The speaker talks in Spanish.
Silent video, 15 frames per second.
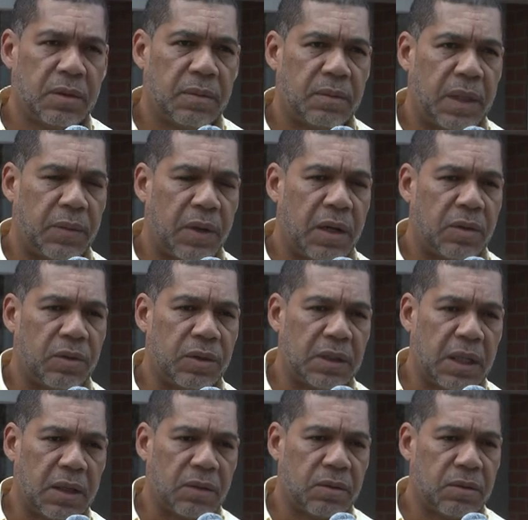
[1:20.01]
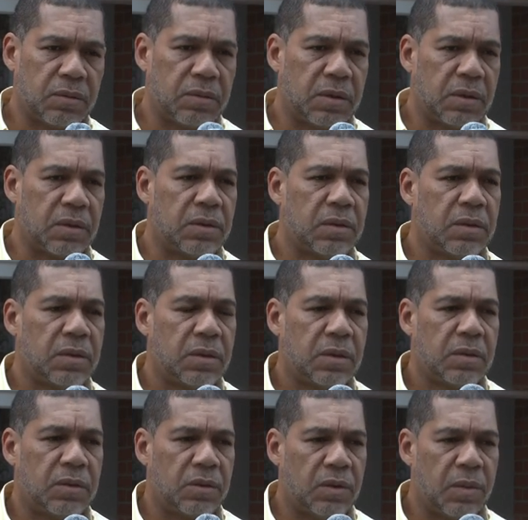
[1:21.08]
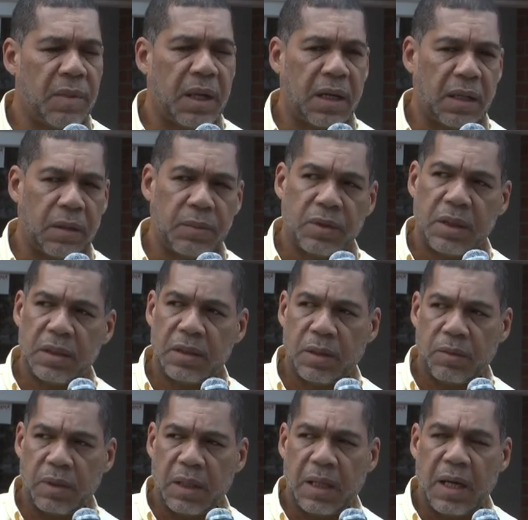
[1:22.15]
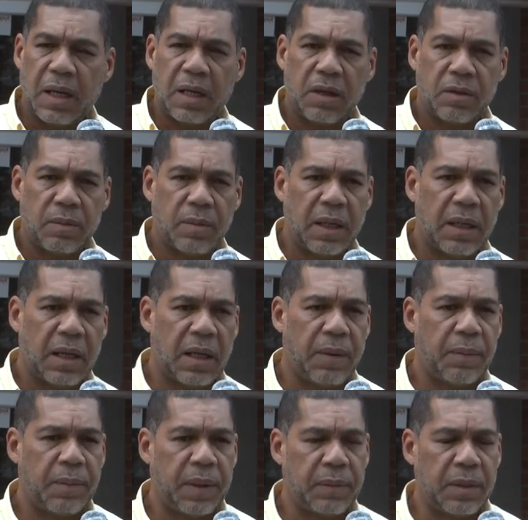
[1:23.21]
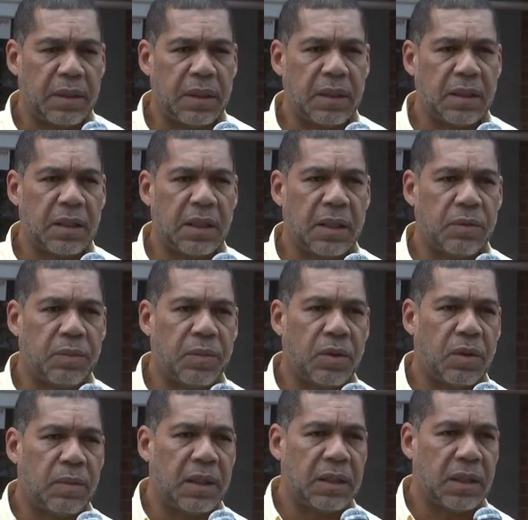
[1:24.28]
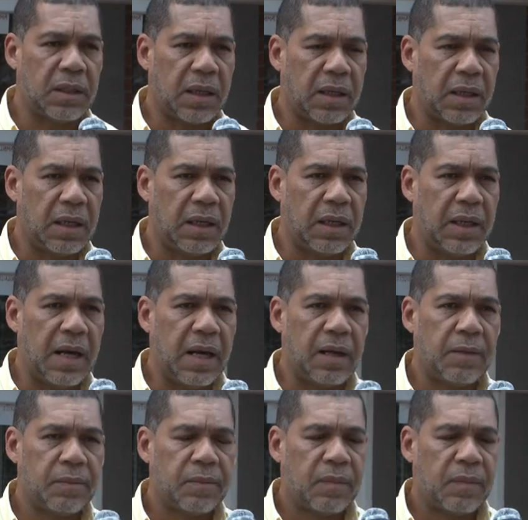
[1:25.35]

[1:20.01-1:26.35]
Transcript: Vamos a contar con unos, unos mecanismos de seguridad que nos van a permitir tener un poco más de tranquilidad.